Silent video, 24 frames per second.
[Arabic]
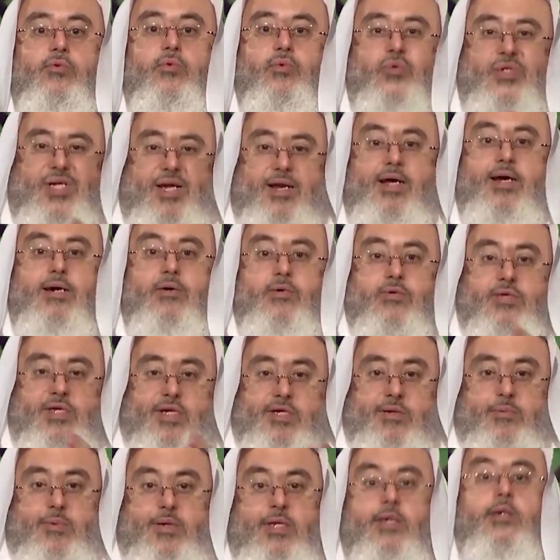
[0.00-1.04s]
وصلاه
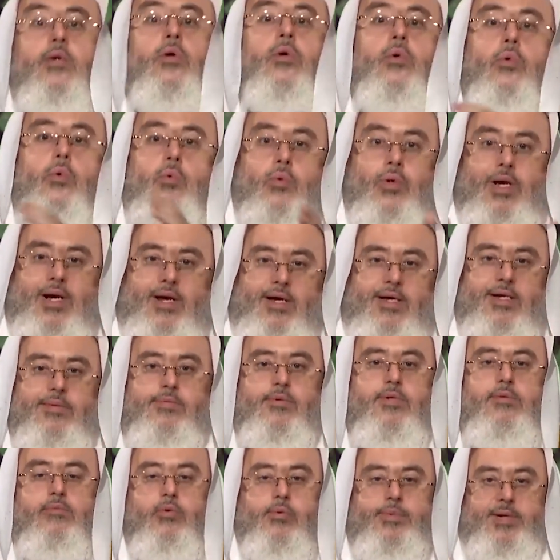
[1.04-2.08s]
وتكبير
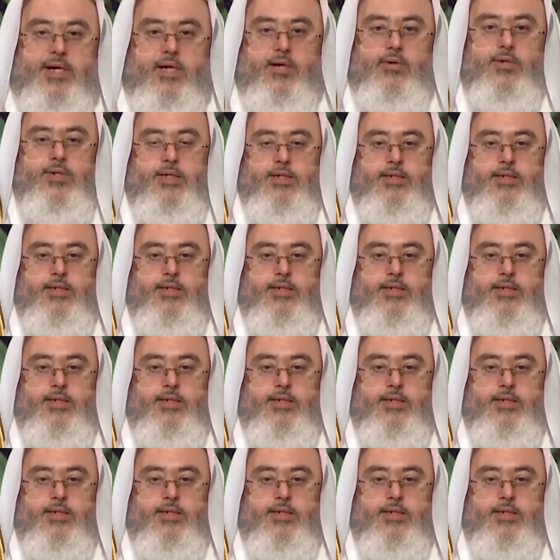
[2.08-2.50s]
ولعب مباح